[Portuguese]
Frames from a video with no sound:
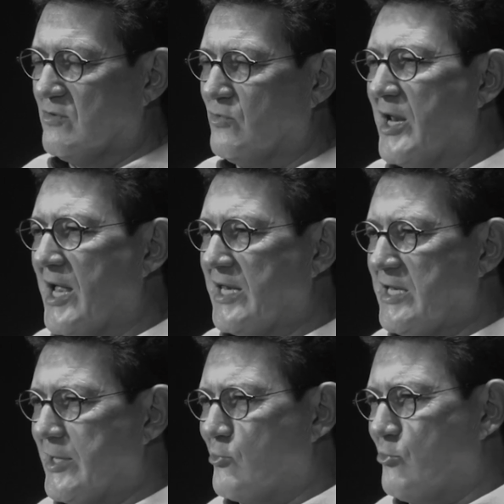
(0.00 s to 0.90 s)
Um
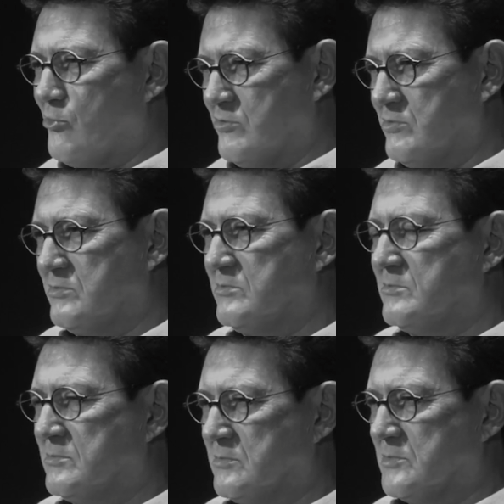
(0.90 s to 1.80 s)
nanico,
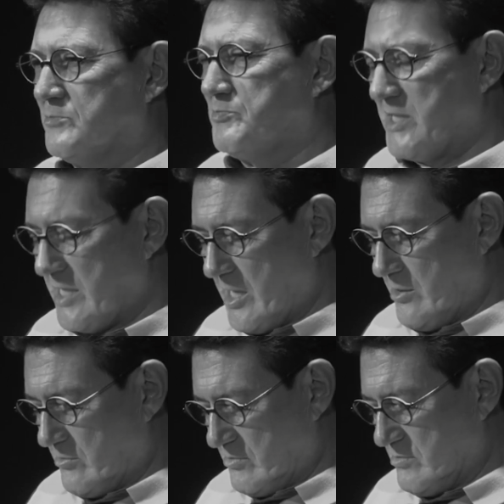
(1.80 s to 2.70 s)

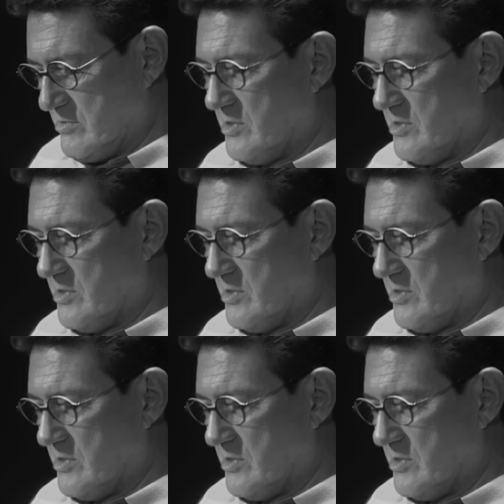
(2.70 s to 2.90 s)
pequeno